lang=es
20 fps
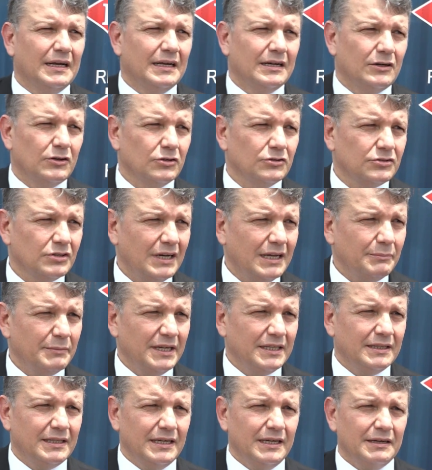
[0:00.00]
no
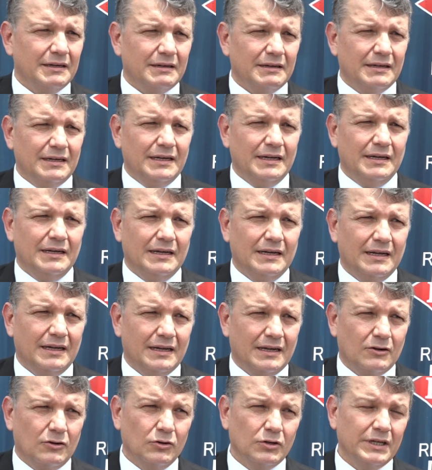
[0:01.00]
solamente eh,
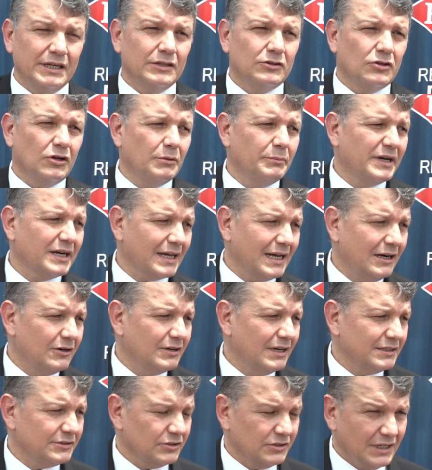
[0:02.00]
conquistó el mercado
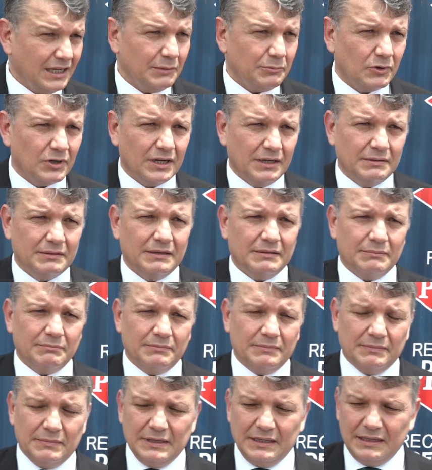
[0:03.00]
nacional, porque
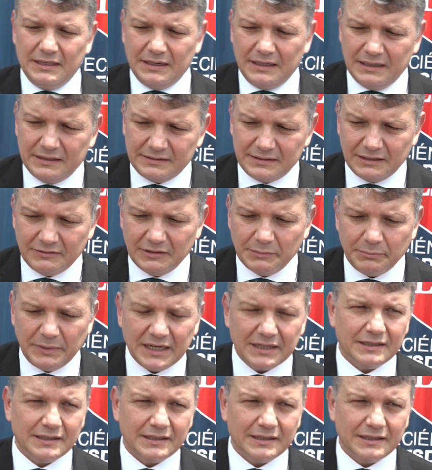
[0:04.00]
eh, Cervepar